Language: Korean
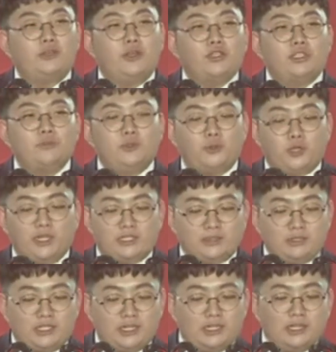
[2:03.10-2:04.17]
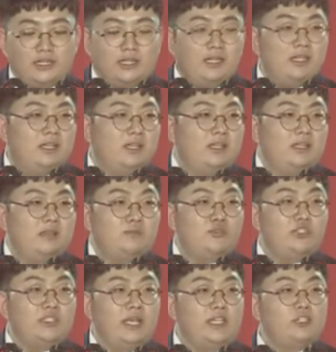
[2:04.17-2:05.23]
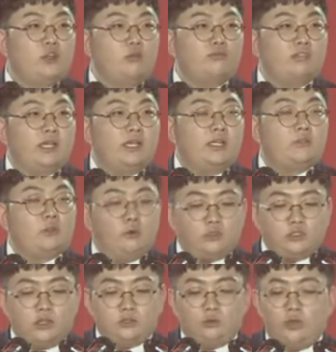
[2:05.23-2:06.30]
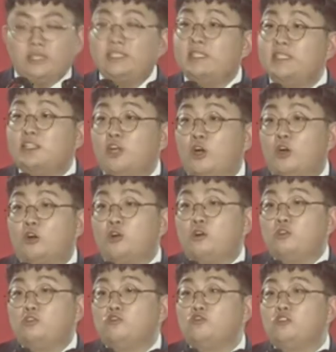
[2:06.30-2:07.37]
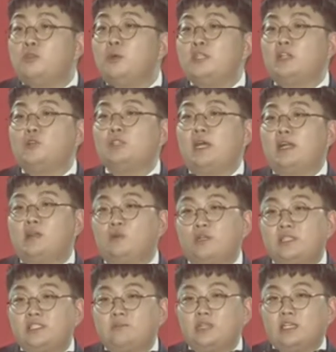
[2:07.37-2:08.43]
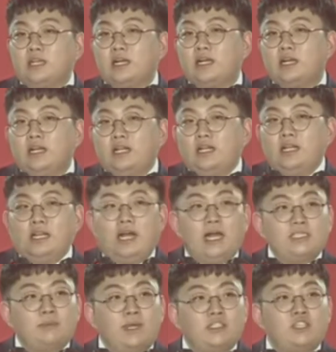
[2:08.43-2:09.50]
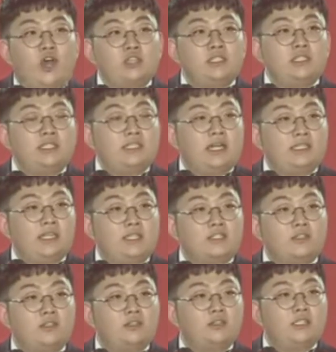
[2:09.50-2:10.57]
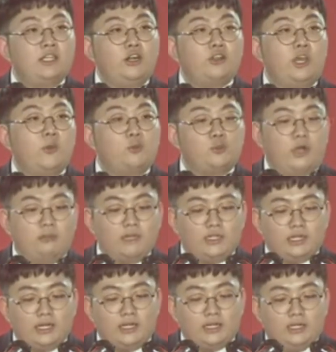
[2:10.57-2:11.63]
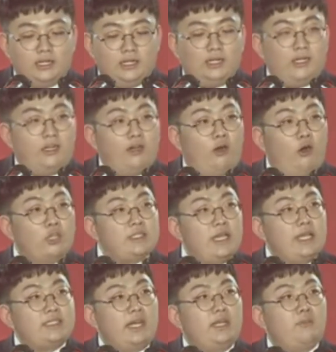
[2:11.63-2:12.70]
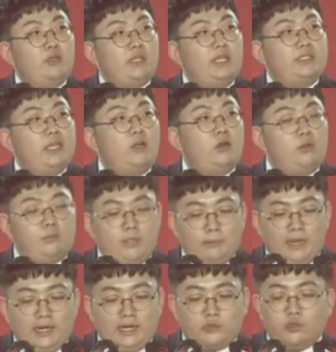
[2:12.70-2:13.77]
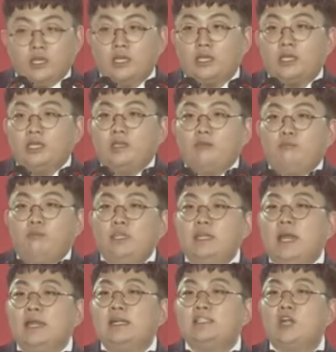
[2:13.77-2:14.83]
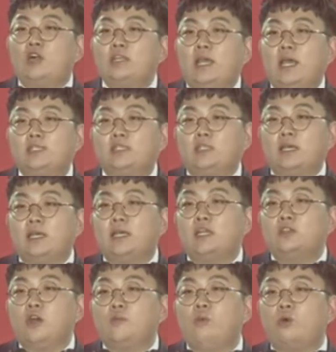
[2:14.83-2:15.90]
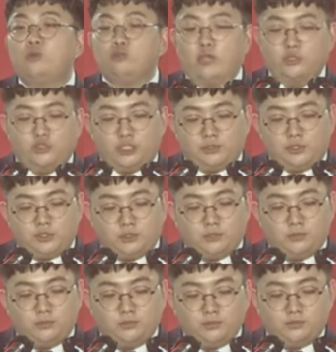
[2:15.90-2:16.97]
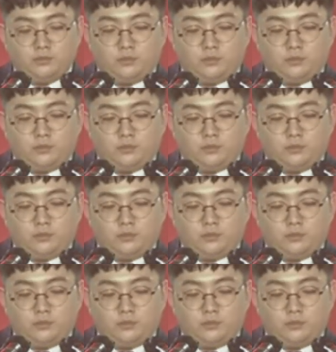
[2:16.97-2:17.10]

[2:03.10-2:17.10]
우리가 되었으면 좋겠습니다. 문재인 정부의 독선과 실정 누구보다도 잘 알고 있습니다. 하지만 저는 이 자리에서 이렇게 호소합니다. 어제의 잘못된 세력을 비판하되 미래를 설계하는데 더 몰두해 주십시오.